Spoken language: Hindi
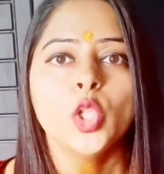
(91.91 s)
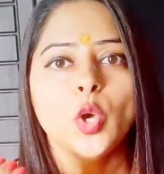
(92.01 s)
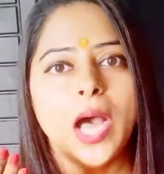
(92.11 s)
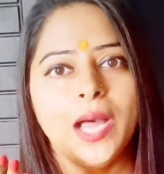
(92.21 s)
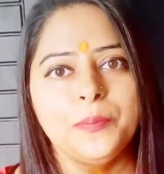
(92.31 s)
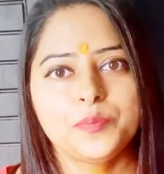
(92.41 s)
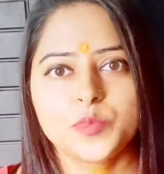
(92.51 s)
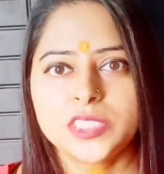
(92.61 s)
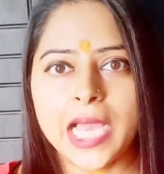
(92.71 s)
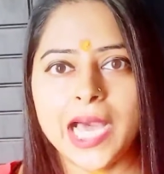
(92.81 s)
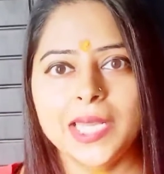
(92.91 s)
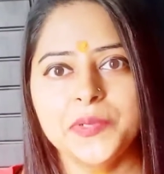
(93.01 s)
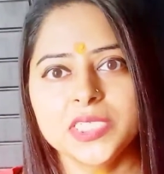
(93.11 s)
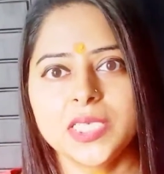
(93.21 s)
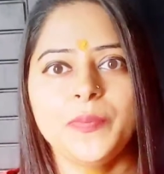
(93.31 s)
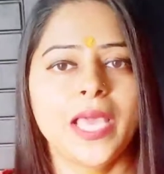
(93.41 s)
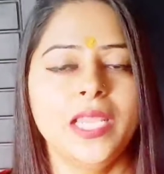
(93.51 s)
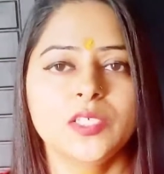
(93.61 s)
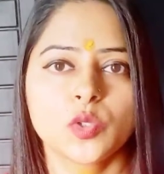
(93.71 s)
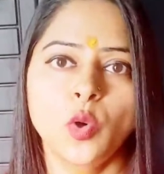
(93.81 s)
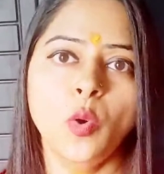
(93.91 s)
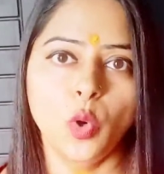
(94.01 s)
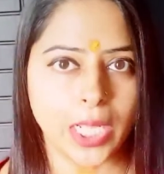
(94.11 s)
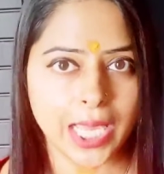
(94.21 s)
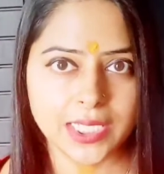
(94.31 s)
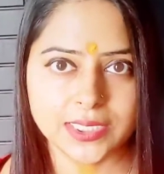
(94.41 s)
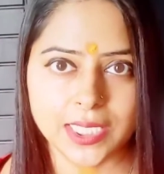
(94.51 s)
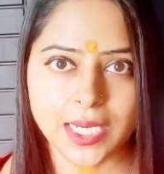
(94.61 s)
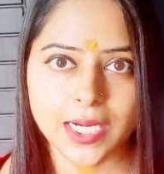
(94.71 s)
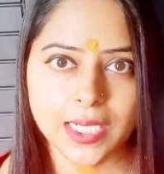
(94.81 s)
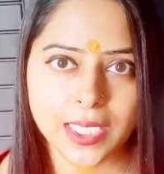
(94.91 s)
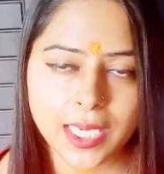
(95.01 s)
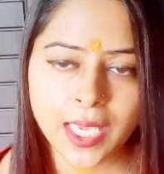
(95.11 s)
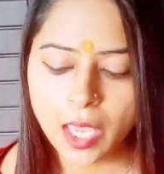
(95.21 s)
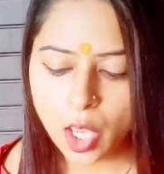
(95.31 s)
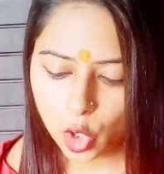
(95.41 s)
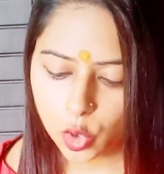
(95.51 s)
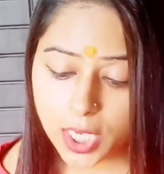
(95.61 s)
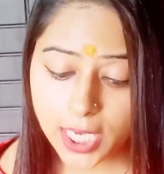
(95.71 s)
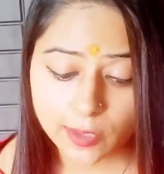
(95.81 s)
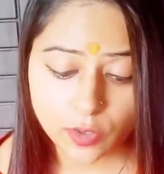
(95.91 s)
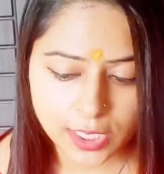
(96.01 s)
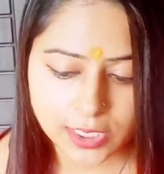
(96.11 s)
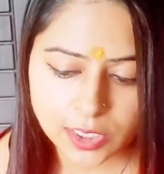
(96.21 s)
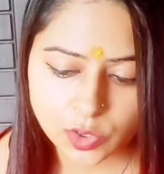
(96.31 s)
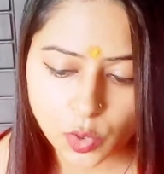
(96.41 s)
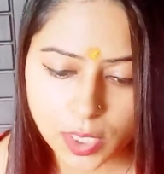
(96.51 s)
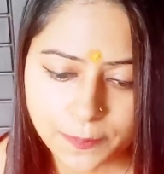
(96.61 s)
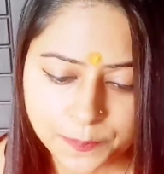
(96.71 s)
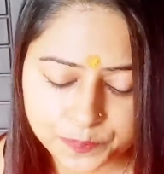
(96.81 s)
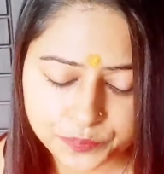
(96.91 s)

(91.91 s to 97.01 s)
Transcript: तो आप चार बजे से पहले इसको उठा लीजिएगा ठीक है तो एक तो ये चीज हो गई